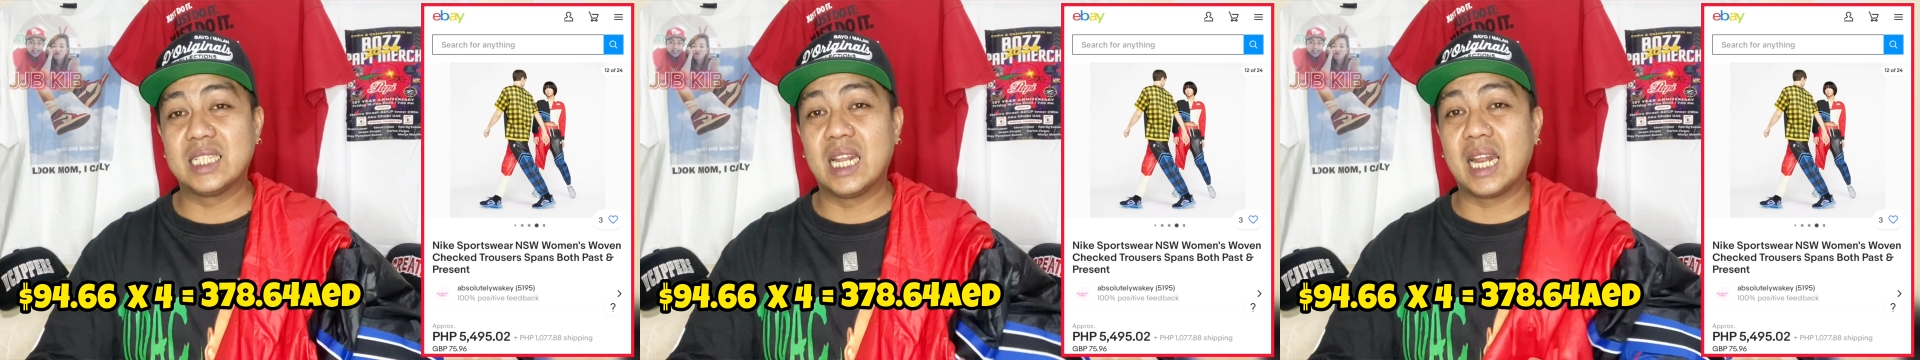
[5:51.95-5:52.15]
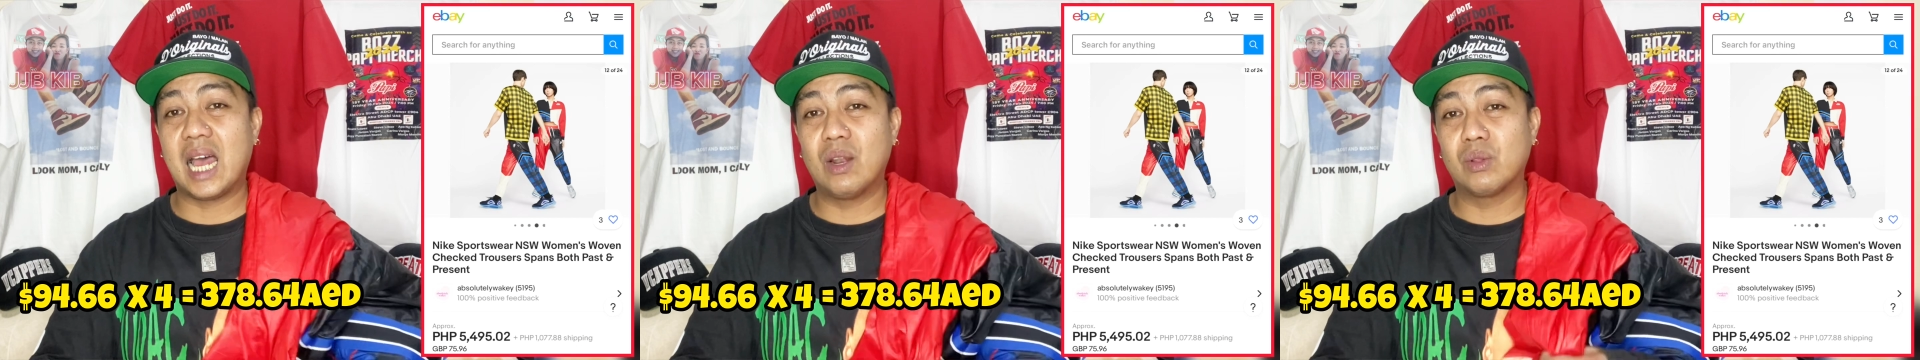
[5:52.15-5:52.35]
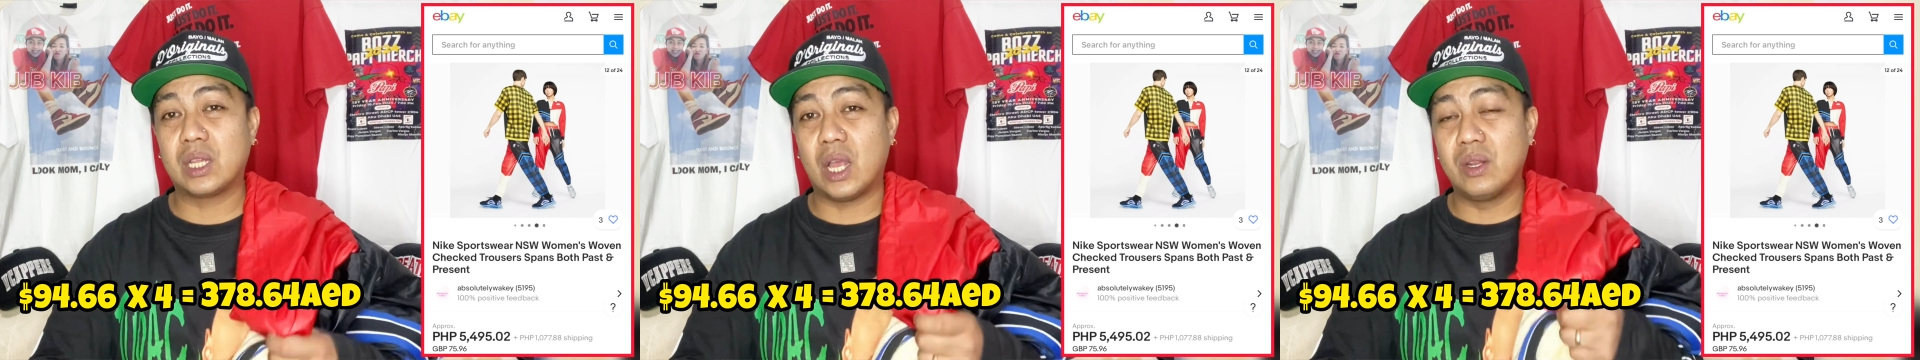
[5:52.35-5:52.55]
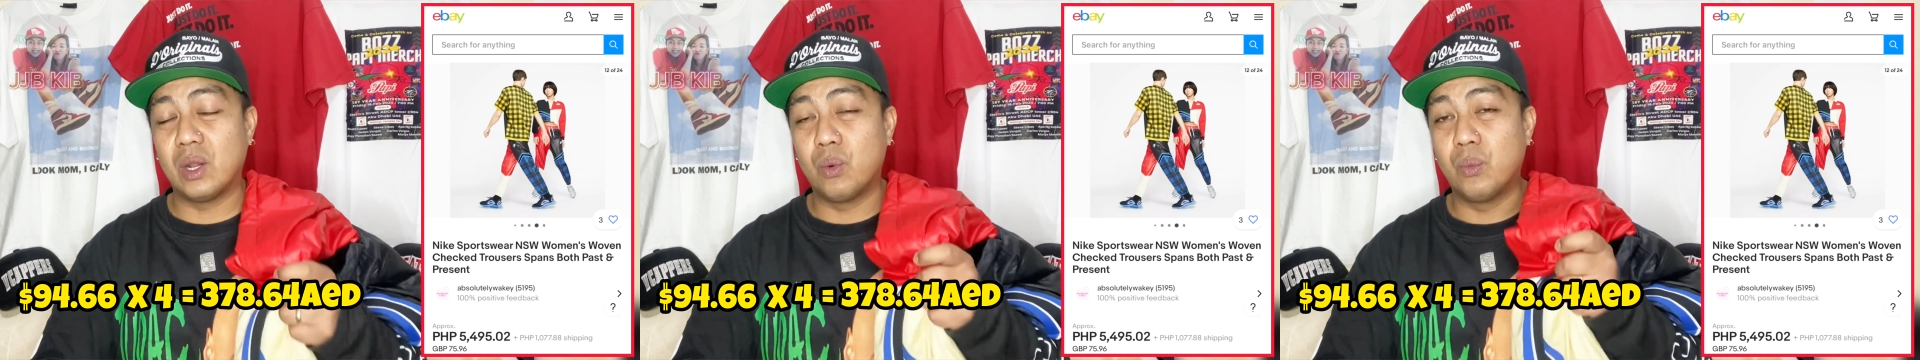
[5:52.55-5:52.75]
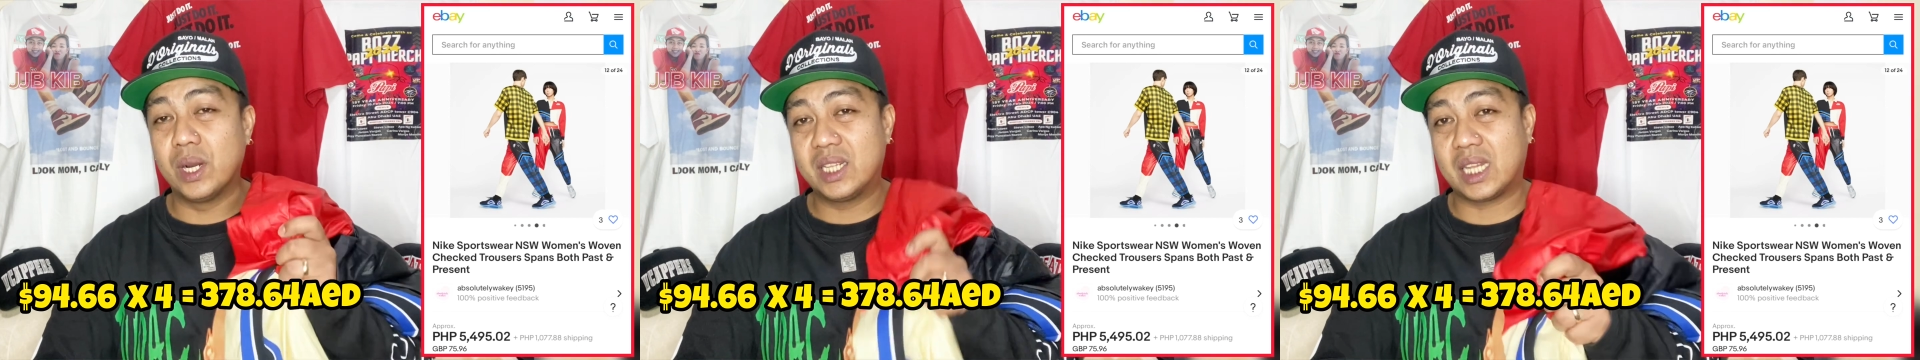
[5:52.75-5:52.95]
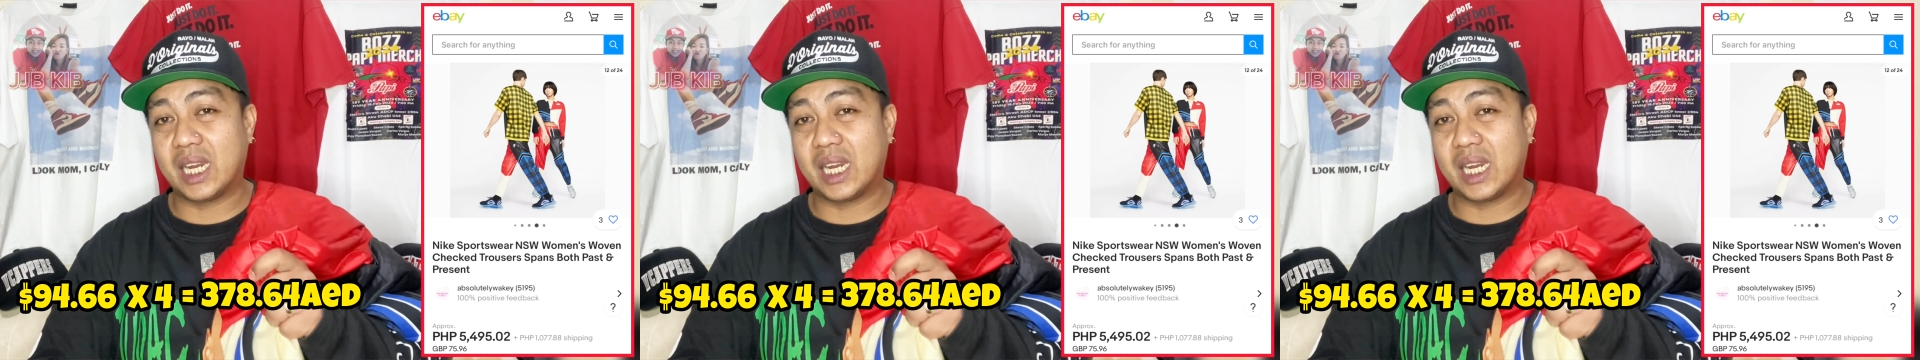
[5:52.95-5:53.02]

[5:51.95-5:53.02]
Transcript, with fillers: Nanalo tayo ng worth